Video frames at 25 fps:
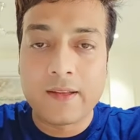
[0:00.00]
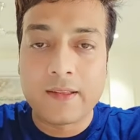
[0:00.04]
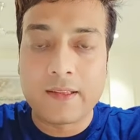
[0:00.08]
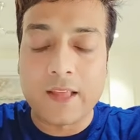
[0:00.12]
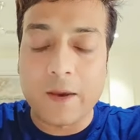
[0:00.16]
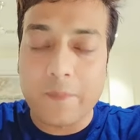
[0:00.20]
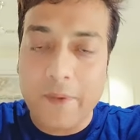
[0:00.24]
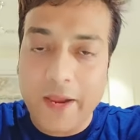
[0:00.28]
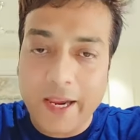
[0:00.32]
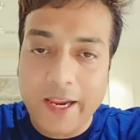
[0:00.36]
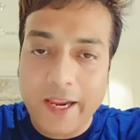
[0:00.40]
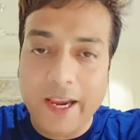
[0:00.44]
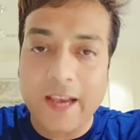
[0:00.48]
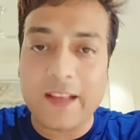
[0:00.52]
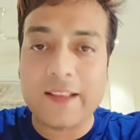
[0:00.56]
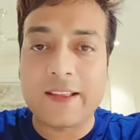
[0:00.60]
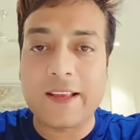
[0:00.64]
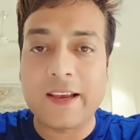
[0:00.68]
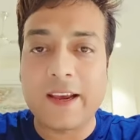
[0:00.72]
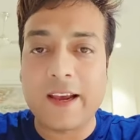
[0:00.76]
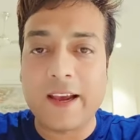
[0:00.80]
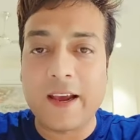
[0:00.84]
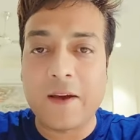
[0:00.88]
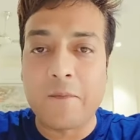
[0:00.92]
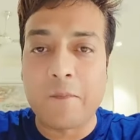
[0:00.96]
तभी
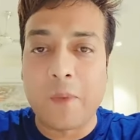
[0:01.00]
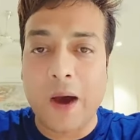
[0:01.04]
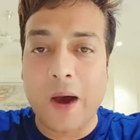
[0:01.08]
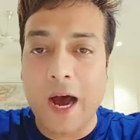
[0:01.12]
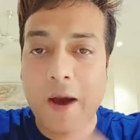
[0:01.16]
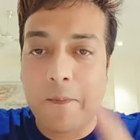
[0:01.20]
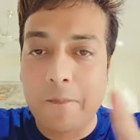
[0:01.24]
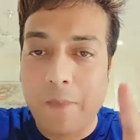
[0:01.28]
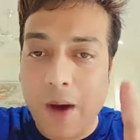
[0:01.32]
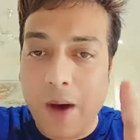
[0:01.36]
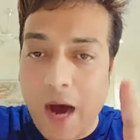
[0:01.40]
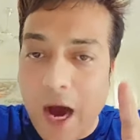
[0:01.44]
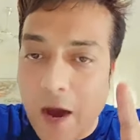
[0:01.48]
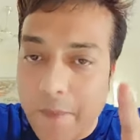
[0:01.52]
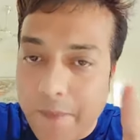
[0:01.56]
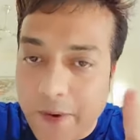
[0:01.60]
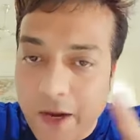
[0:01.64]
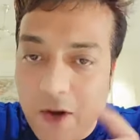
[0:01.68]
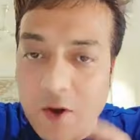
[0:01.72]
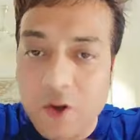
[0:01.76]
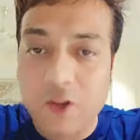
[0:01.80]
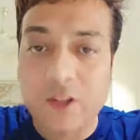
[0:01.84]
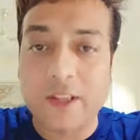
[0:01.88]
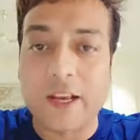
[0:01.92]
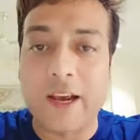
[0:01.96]
कहते हैं बाप बाप ही
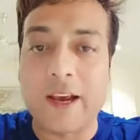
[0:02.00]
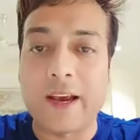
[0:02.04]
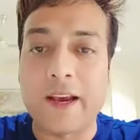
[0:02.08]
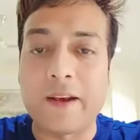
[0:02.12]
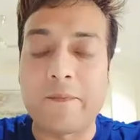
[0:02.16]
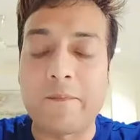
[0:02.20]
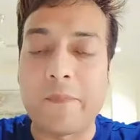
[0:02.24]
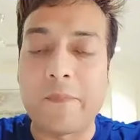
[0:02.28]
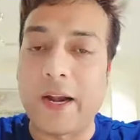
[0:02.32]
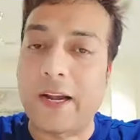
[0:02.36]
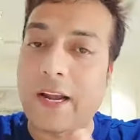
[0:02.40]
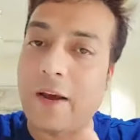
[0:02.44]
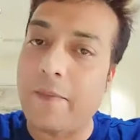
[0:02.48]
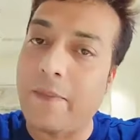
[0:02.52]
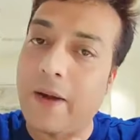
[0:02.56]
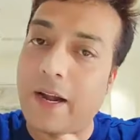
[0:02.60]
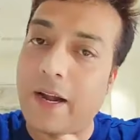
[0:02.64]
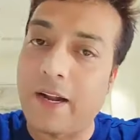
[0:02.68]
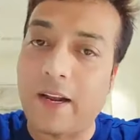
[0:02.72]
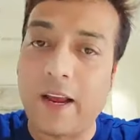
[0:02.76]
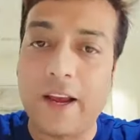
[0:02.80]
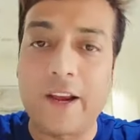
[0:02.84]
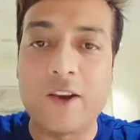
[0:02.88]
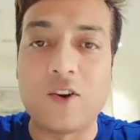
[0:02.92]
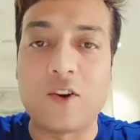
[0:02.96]
होता है बेटा
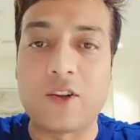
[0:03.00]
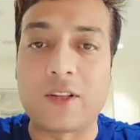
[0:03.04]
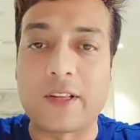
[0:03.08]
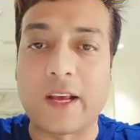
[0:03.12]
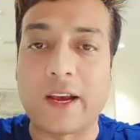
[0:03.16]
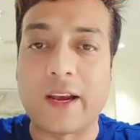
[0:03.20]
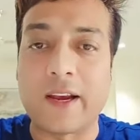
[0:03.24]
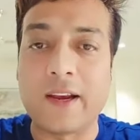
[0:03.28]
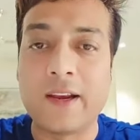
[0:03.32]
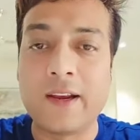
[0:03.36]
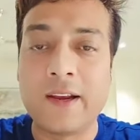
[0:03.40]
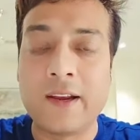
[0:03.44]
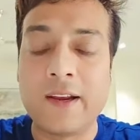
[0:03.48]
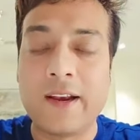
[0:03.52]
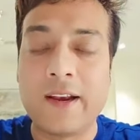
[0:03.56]
बेटा ही होता है